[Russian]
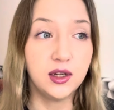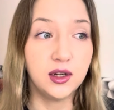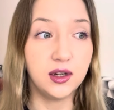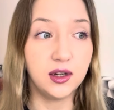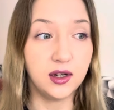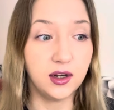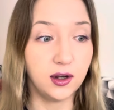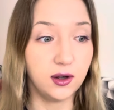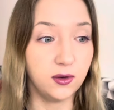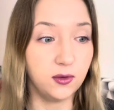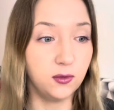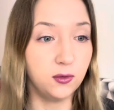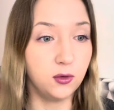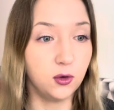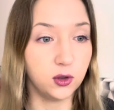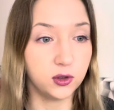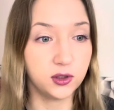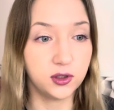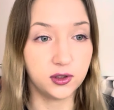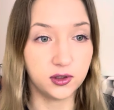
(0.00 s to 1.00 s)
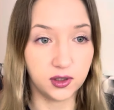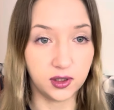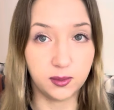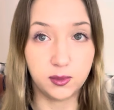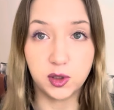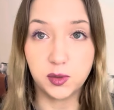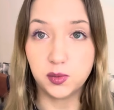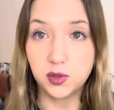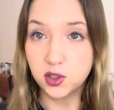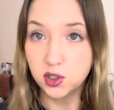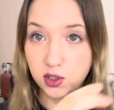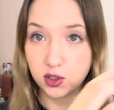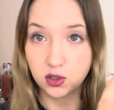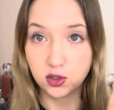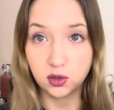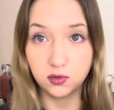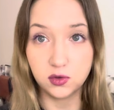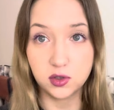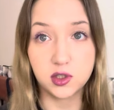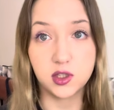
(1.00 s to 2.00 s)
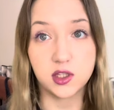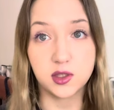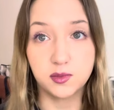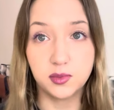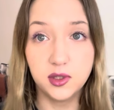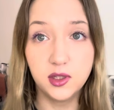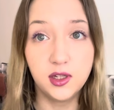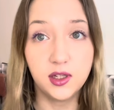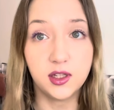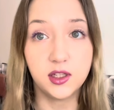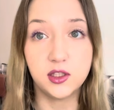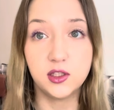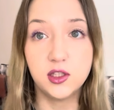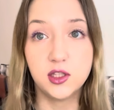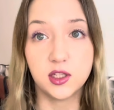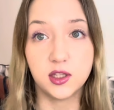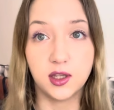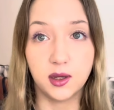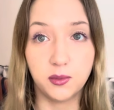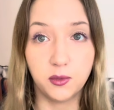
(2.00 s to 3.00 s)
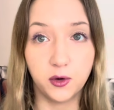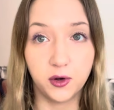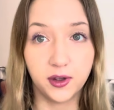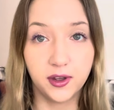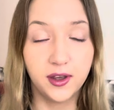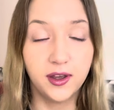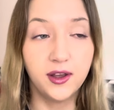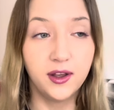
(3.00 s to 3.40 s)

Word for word: а, вот, а, подпишите, что вы здесь были, идите домой.